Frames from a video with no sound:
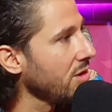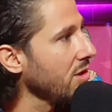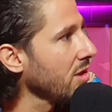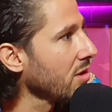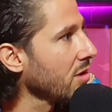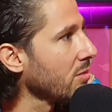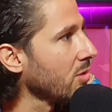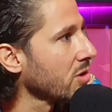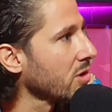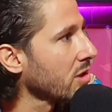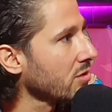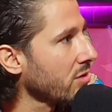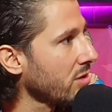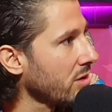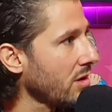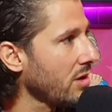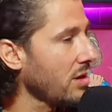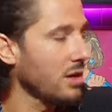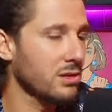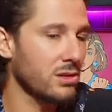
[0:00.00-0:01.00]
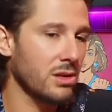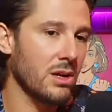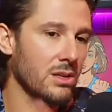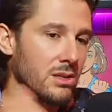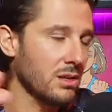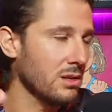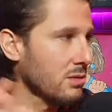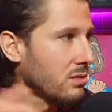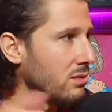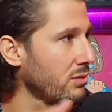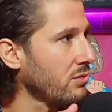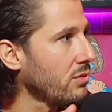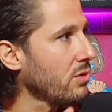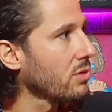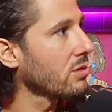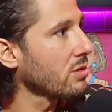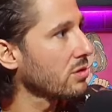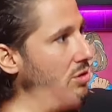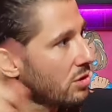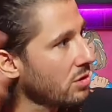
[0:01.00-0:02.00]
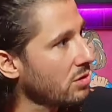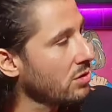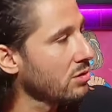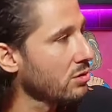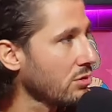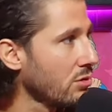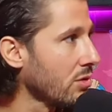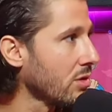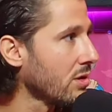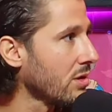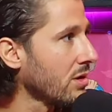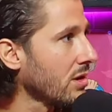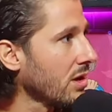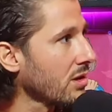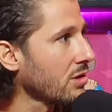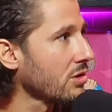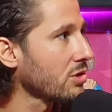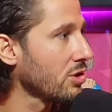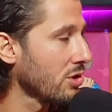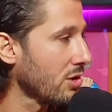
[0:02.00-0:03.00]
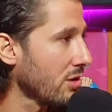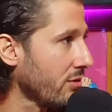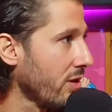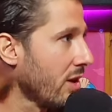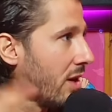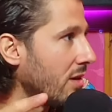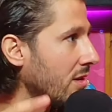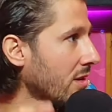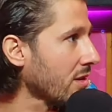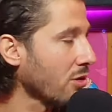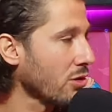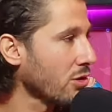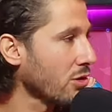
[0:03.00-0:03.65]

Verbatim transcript: ça veux que je retourne, et que je revienne et qu'on